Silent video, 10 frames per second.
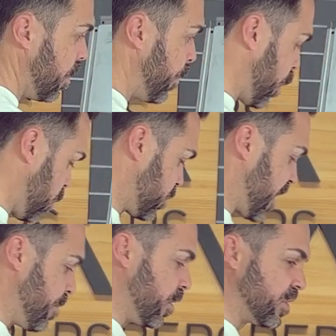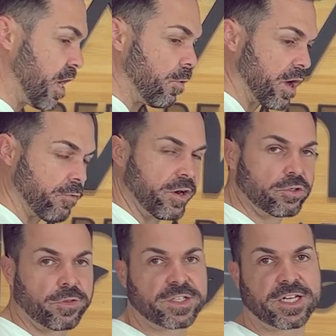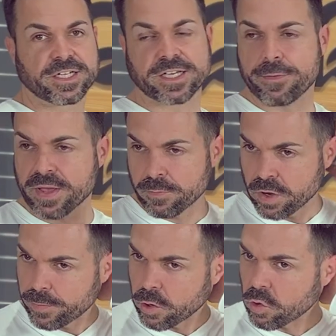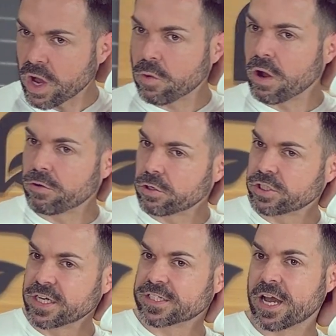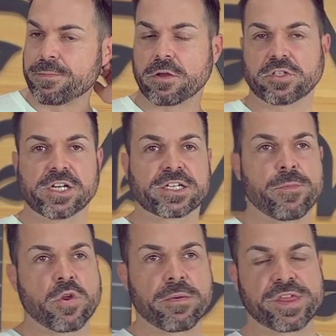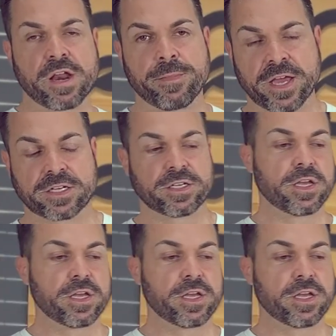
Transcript: pocos cambios de agua, acuarios donde se les cambia muy poco agua o no se les cambia o se les cambia una vez al mes,